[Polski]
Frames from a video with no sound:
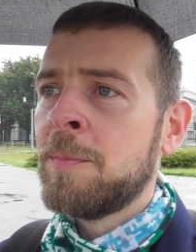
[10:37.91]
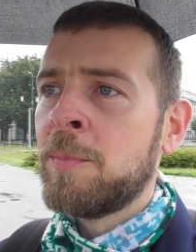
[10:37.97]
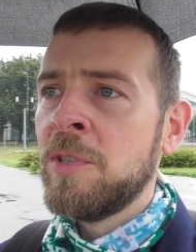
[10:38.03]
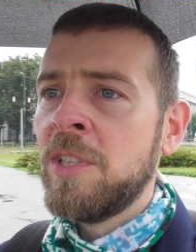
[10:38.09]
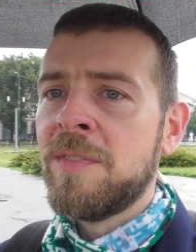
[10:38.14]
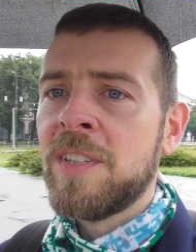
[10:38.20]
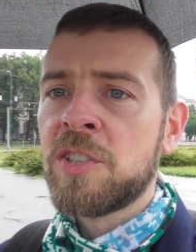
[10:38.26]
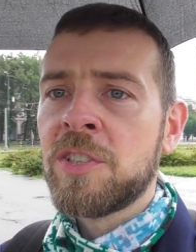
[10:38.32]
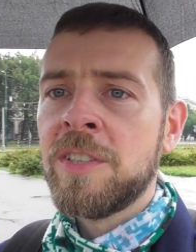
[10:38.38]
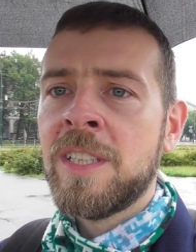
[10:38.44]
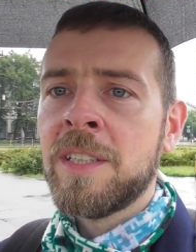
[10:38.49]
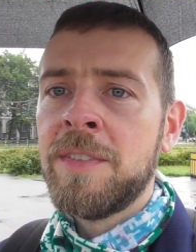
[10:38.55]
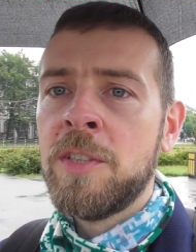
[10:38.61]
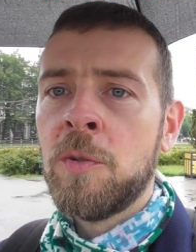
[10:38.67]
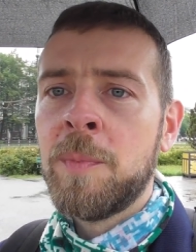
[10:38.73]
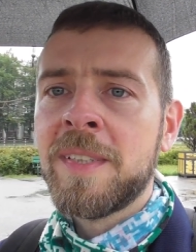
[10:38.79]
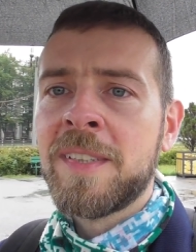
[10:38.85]
ponieważ na
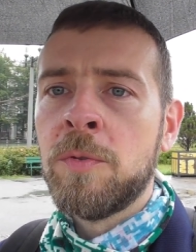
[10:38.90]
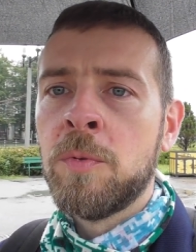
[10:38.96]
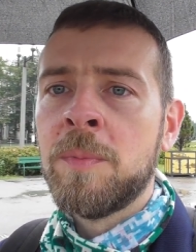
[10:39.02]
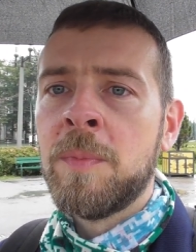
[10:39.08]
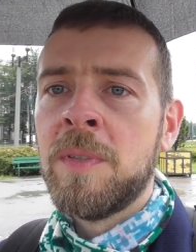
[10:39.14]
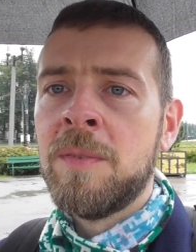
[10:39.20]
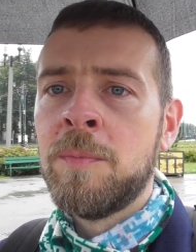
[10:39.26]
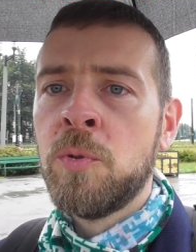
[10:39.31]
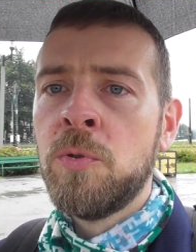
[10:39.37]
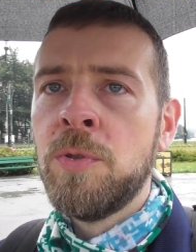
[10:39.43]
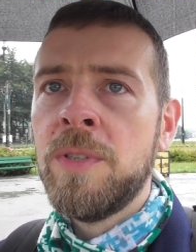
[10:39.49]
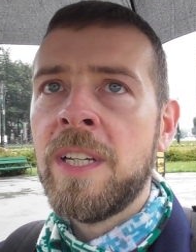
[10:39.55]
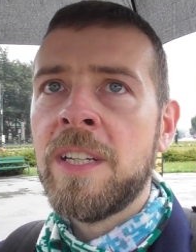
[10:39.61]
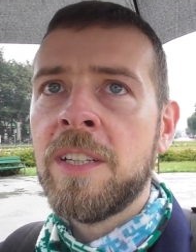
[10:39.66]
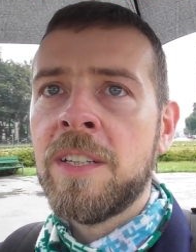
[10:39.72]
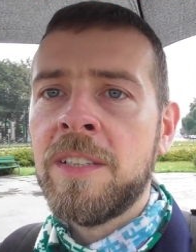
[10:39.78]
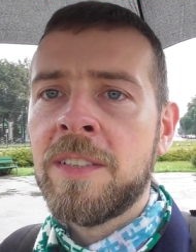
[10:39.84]
chwilę obecną
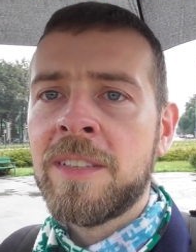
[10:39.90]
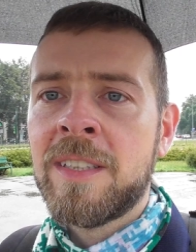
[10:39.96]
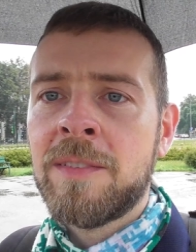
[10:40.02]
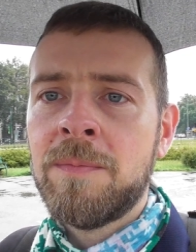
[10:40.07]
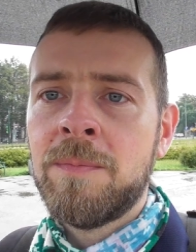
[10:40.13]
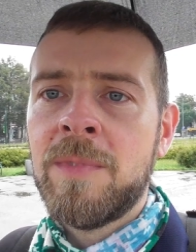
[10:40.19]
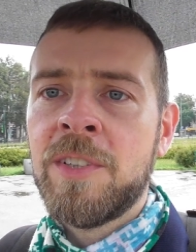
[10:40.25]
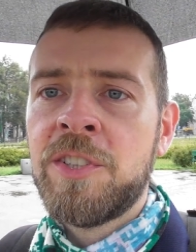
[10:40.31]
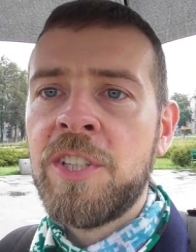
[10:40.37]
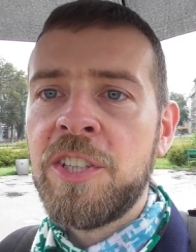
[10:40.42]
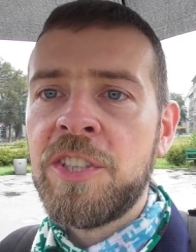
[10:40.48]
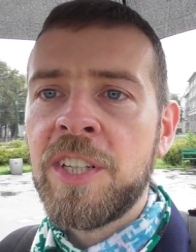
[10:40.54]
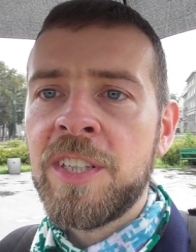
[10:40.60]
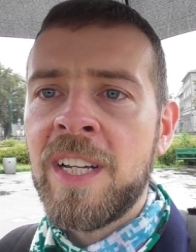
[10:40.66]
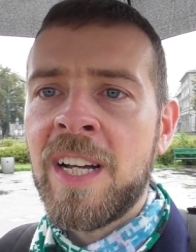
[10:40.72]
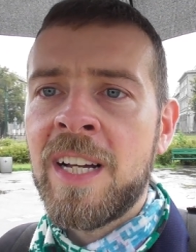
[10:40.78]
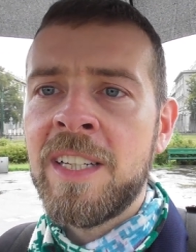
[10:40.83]
buduje gdzie
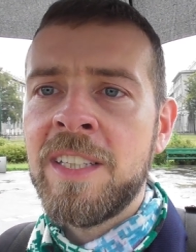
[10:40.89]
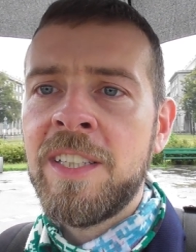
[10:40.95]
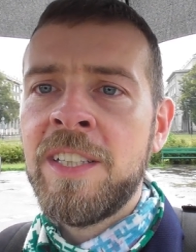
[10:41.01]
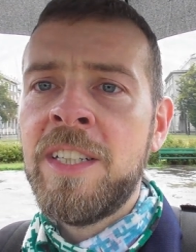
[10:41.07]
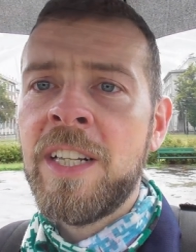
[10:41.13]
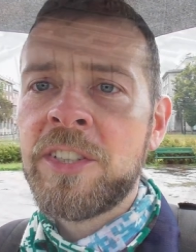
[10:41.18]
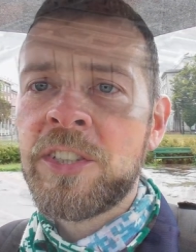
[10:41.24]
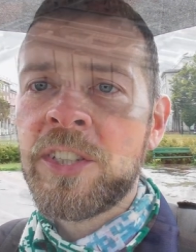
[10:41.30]
się da, ile